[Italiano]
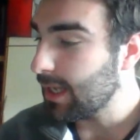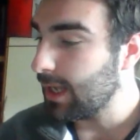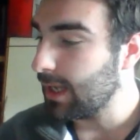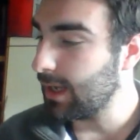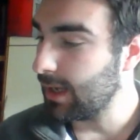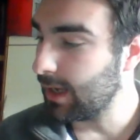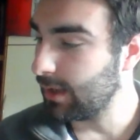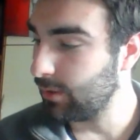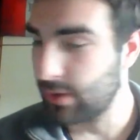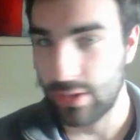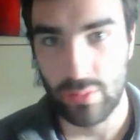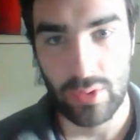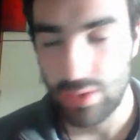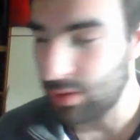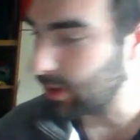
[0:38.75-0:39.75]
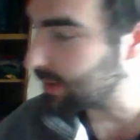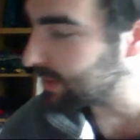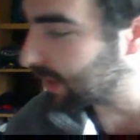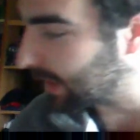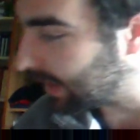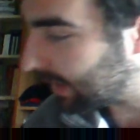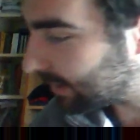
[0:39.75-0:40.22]
Eh, allora, qui ho la
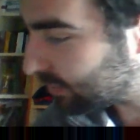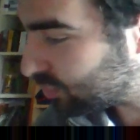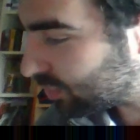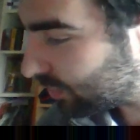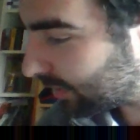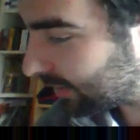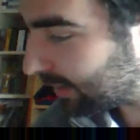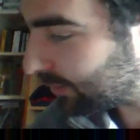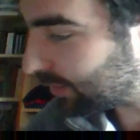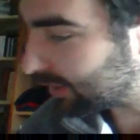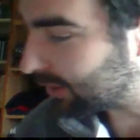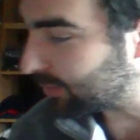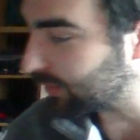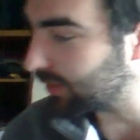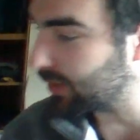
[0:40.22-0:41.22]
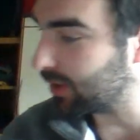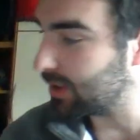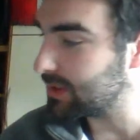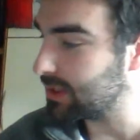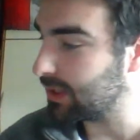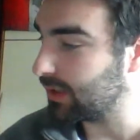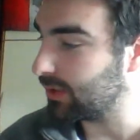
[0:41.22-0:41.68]
scaletta, giusto guardarmi un attimo di
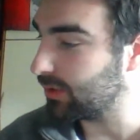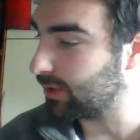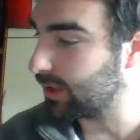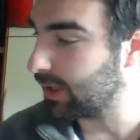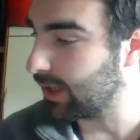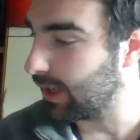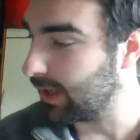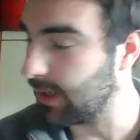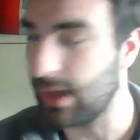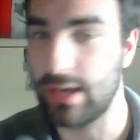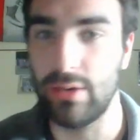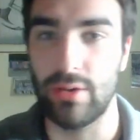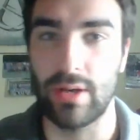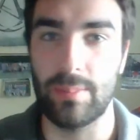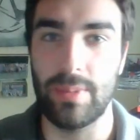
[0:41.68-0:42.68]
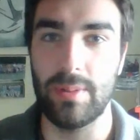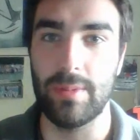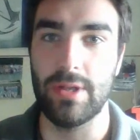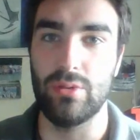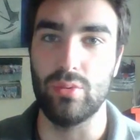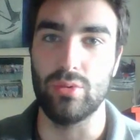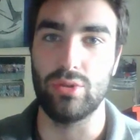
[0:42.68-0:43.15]
cose. Ok, allora, prima
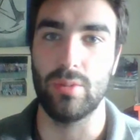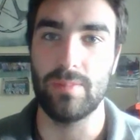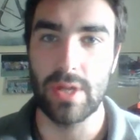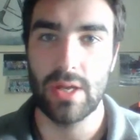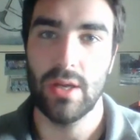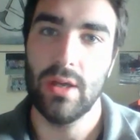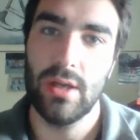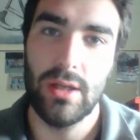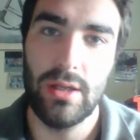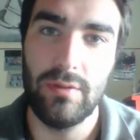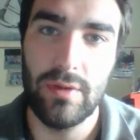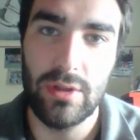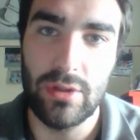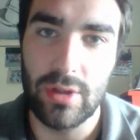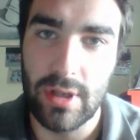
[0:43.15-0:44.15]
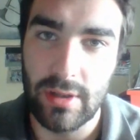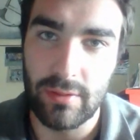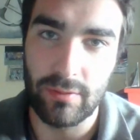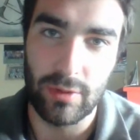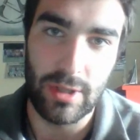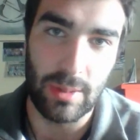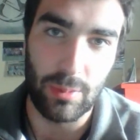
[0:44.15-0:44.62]
di tutto, i video che
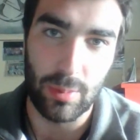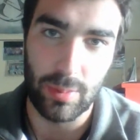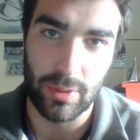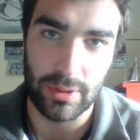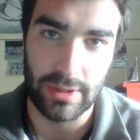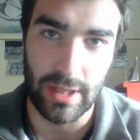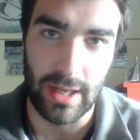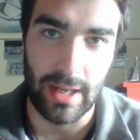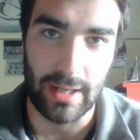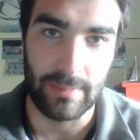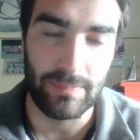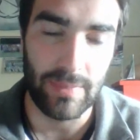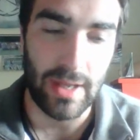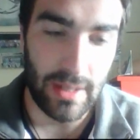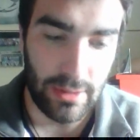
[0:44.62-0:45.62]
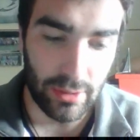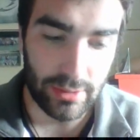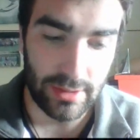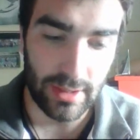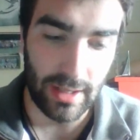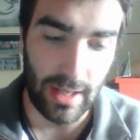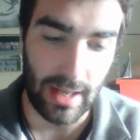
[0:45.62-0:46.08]
vogliamo portare.
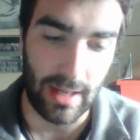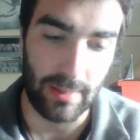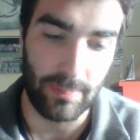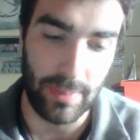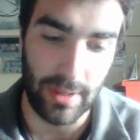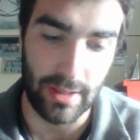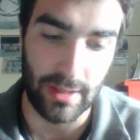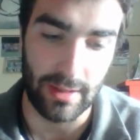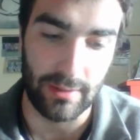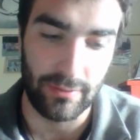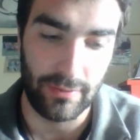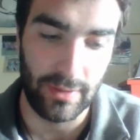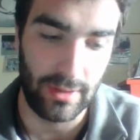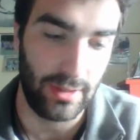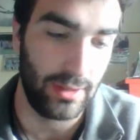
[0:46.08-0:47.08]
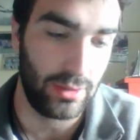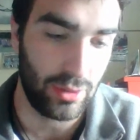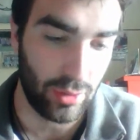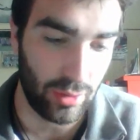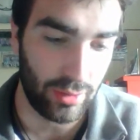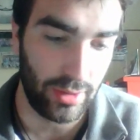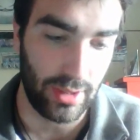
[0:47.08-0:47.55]
Elliot ha appena
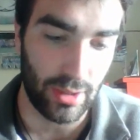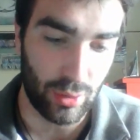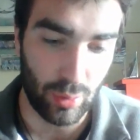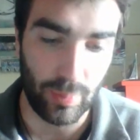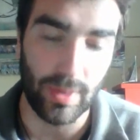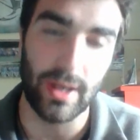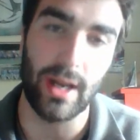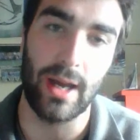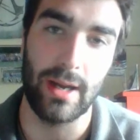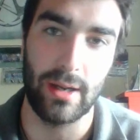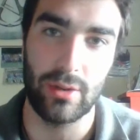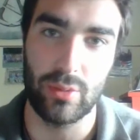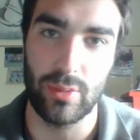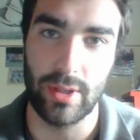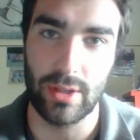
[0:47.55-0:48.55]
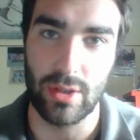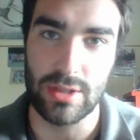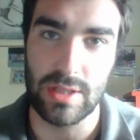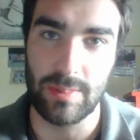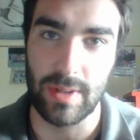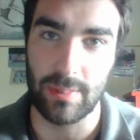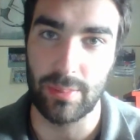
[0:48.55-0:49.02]
finito di recuperare alcune
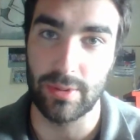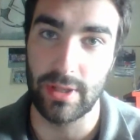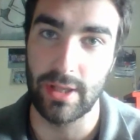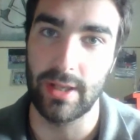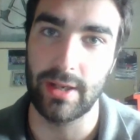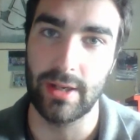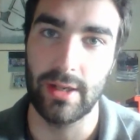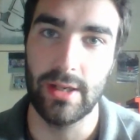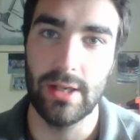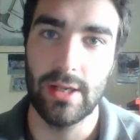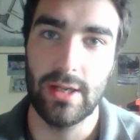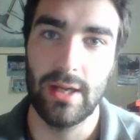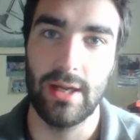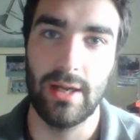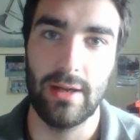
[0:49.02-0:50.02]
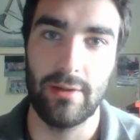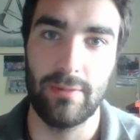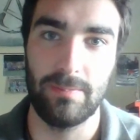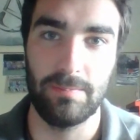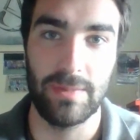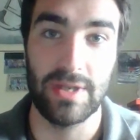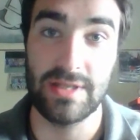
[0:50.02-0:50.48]
cose per poter eh,
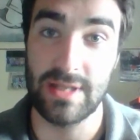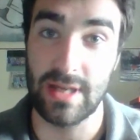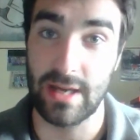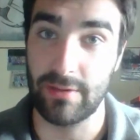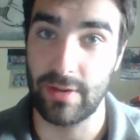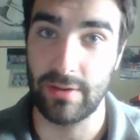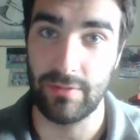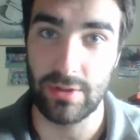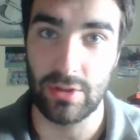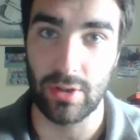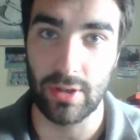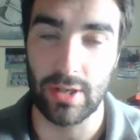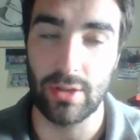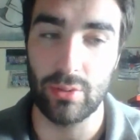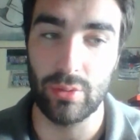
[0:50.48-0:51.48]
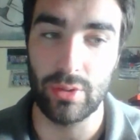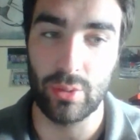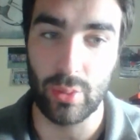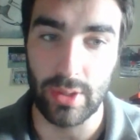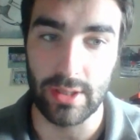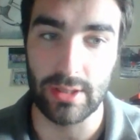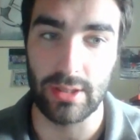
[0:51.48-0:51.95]
iniziare a fare video anche lui,
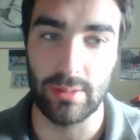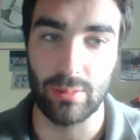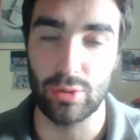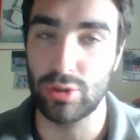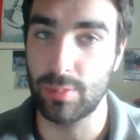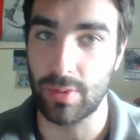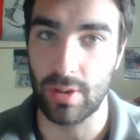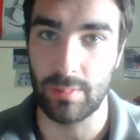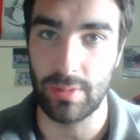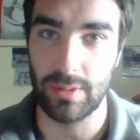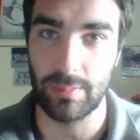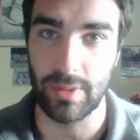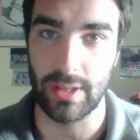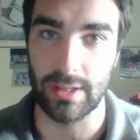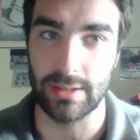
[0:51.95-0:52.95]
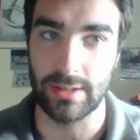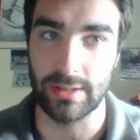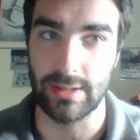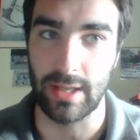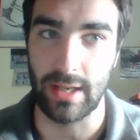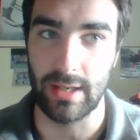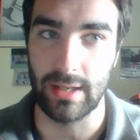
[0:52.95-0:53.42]
quindi molto probabilmente
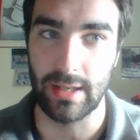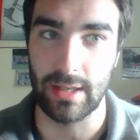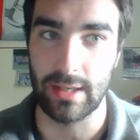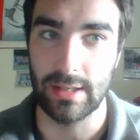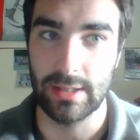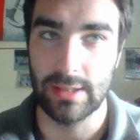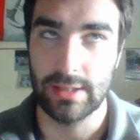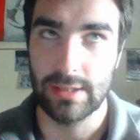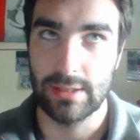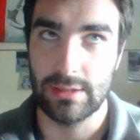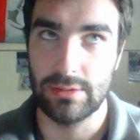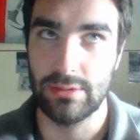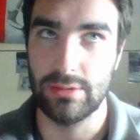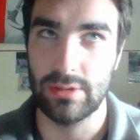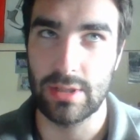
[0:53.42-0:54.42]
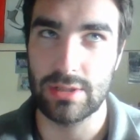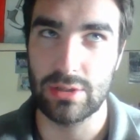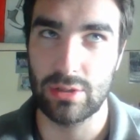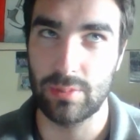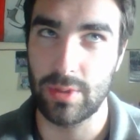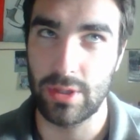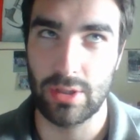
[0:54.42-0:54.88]
dalla
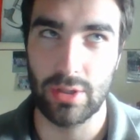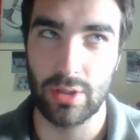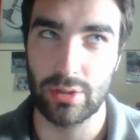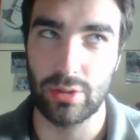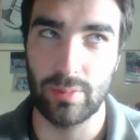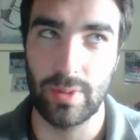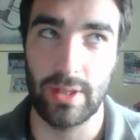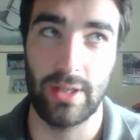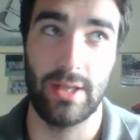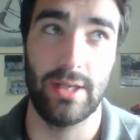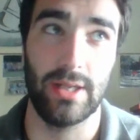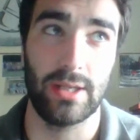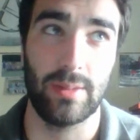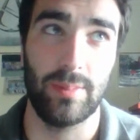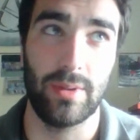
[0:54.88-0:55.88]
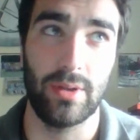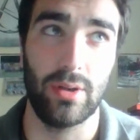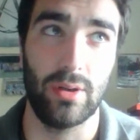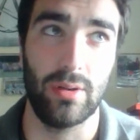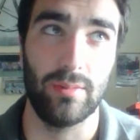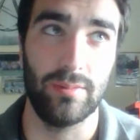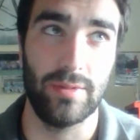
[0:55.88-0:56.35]
adesso non mi ricordo bene che data,
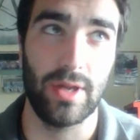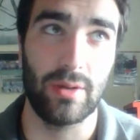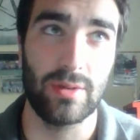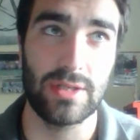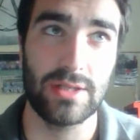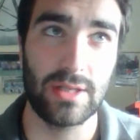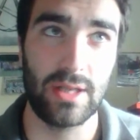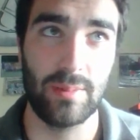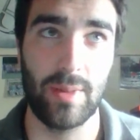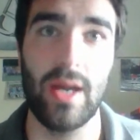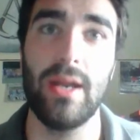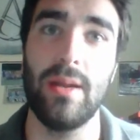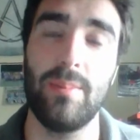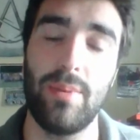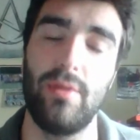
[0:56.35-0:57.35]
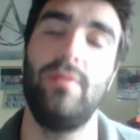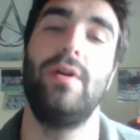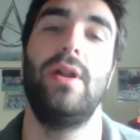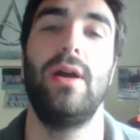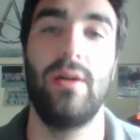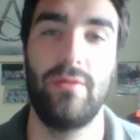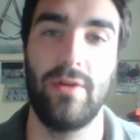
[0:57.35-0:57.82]
però da questa settimana
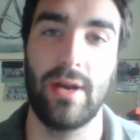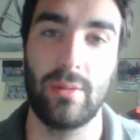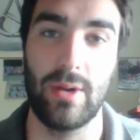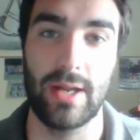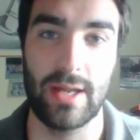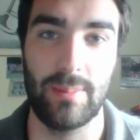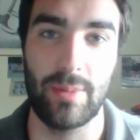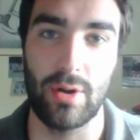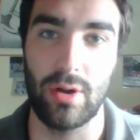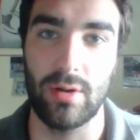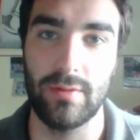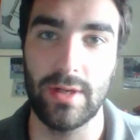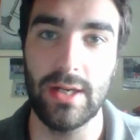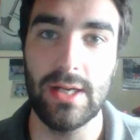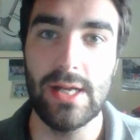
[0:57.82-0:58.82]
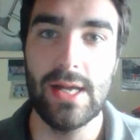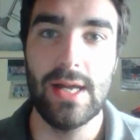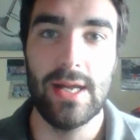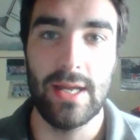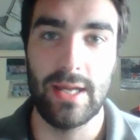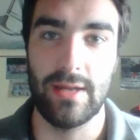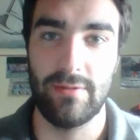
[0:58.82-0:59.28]
proverà, farà qualche prova
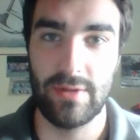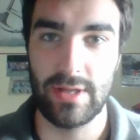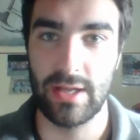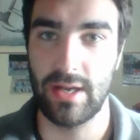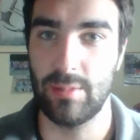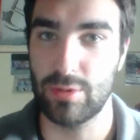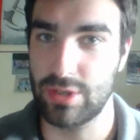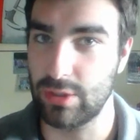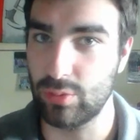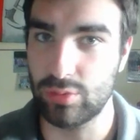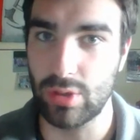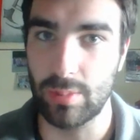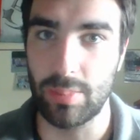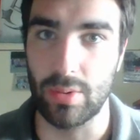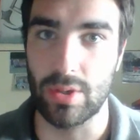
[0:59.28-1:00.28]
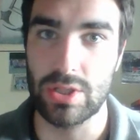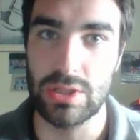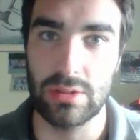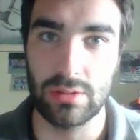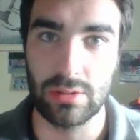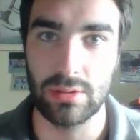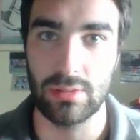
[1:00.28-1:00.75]
e vi diremo se è tutto a
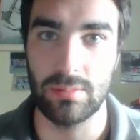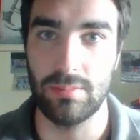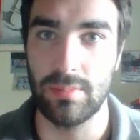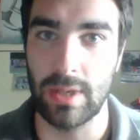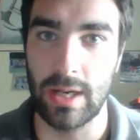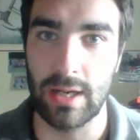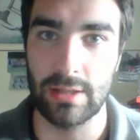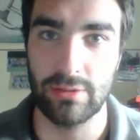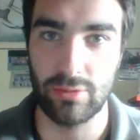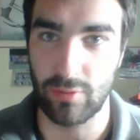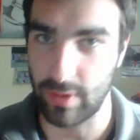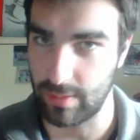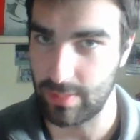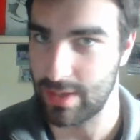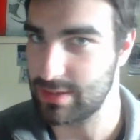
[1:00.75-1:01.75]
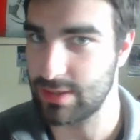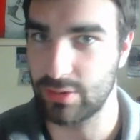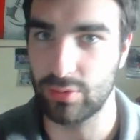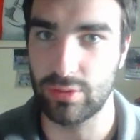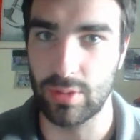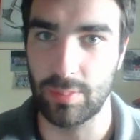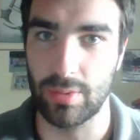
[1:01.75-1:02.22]
posto, ma dovrebbe essere
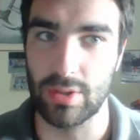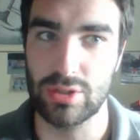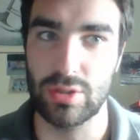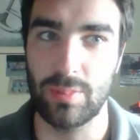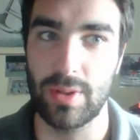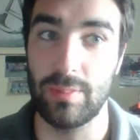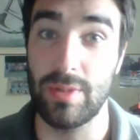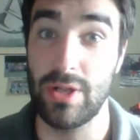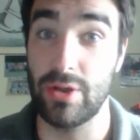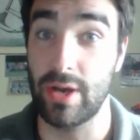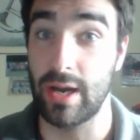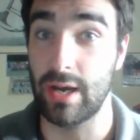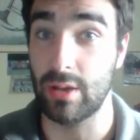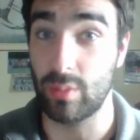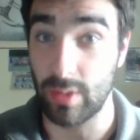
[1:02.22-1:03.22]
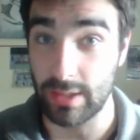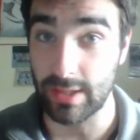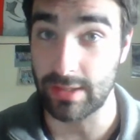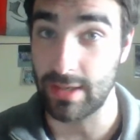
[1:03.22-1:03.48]
tutto a posto per migliorare la qualità